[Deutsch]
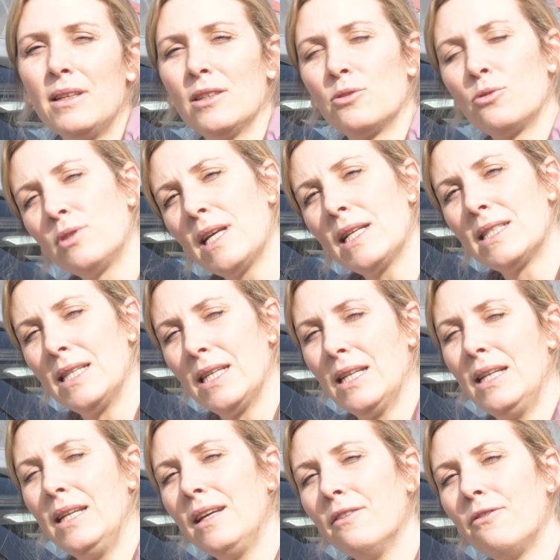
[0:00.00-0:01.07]
einer zusätzlichen
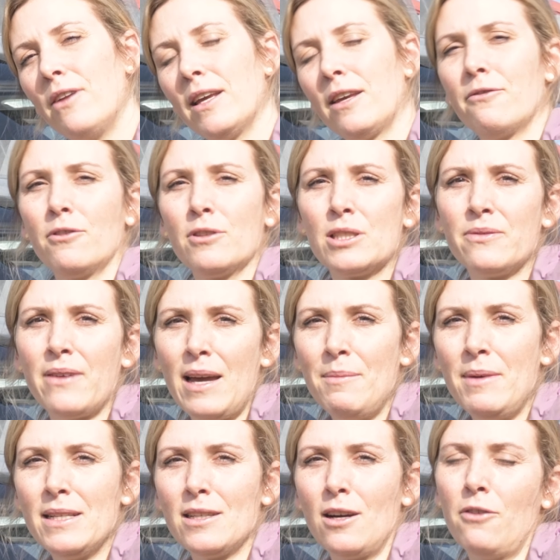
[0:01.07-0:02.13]
Liegefläche von 2
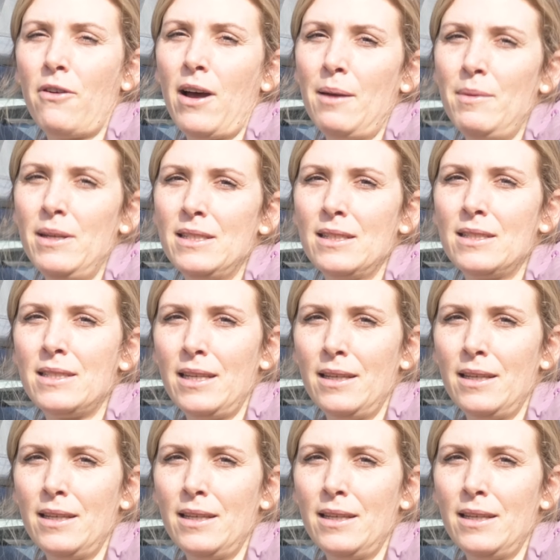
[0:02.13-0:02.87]
Meter auf 1,10 Meter.